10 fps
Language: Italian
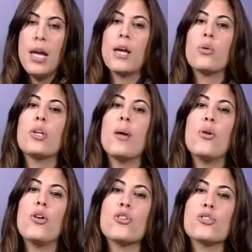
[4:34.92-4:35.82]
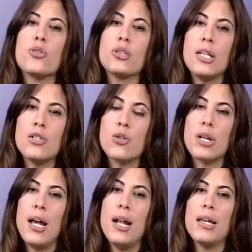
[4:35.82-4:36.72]
E chiudiamo il nostro
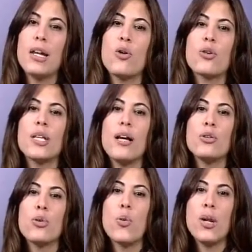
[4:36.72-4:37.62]
telegiornale ricordando